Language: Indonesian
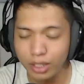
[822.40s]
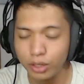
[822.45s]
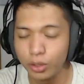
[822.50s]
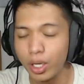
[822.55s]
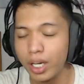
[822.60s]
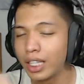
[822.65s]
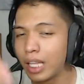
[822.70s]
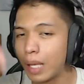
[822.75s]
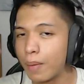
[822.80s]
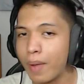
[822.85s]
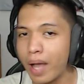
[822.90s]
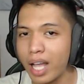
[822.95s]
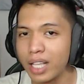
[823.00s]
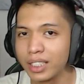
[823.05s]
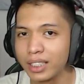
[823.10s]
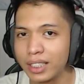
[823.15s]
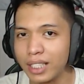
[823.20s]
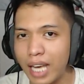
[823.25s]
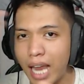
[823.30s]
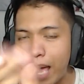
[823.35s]
juga ditambahkan
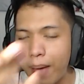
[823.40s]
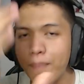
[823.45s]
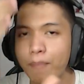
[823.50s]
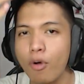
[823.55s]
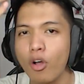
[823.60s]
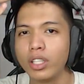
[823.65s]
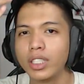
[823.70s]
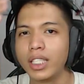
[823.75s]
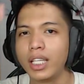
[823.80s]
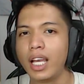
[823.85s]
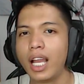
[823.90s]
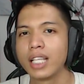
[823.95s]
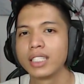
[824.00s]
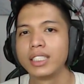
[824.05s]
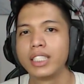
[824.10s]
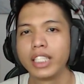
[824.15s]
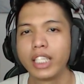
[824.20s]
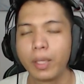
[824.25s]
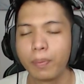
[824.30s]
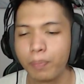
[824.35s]
slime ball jadilah
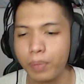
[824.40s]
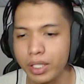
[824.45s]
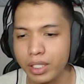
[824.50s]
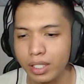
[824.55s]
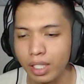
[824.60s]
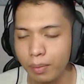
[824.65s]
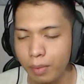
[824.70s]
sticky piston